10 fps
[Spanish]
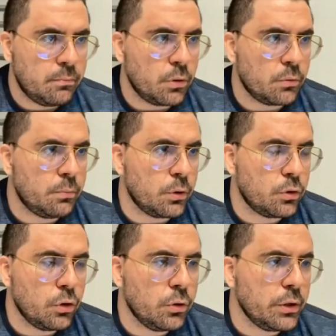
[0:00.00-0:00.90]
por,
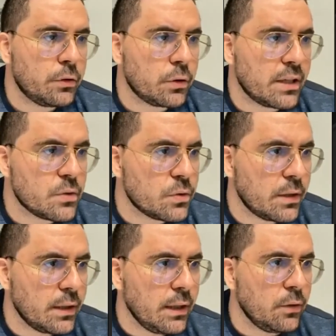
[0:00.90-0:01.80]
todo esto que ha
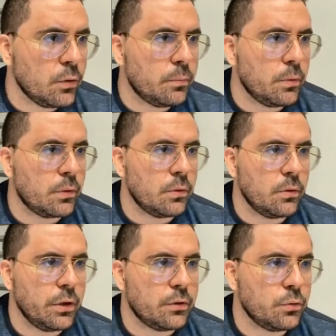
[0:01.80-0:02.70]
sucedido, por
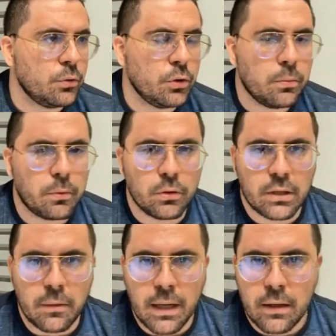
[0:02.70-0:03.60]
los estudios, por los
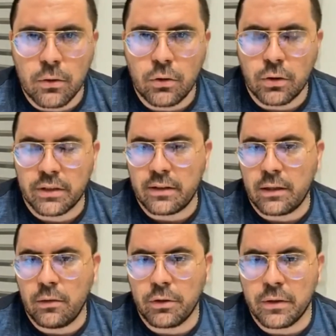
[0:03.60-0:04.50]
trabajos, los que están
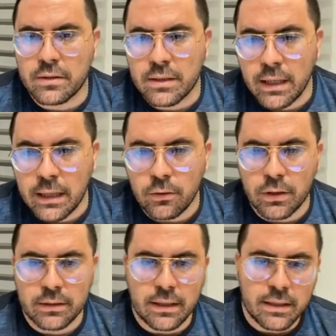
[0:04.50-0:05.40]
en la universidad, los que
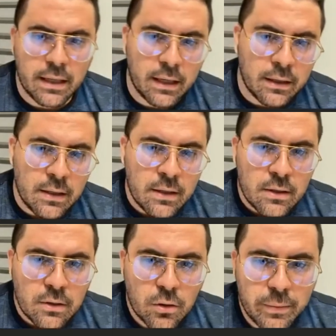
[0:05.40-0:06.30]
están ya
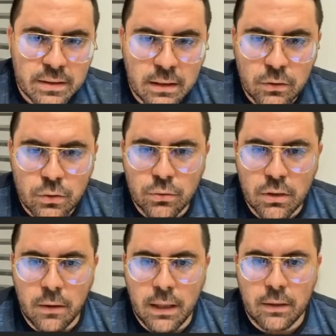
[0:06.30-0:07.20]
comenzando sus
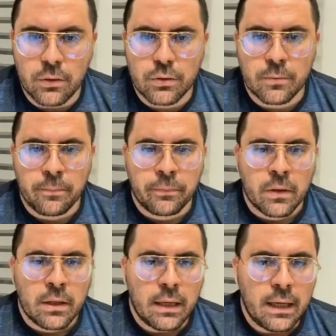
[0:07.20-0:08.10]
trabajos.
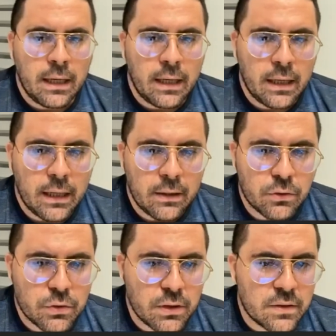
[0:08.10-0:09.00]
Eh,
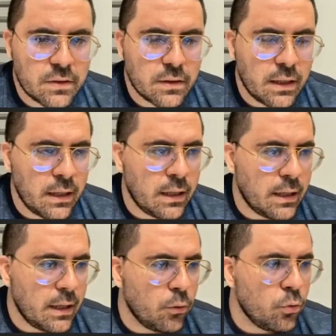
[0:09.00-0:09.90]
entonces, eh,
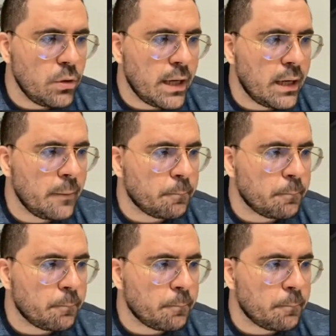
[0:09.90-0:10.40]
una,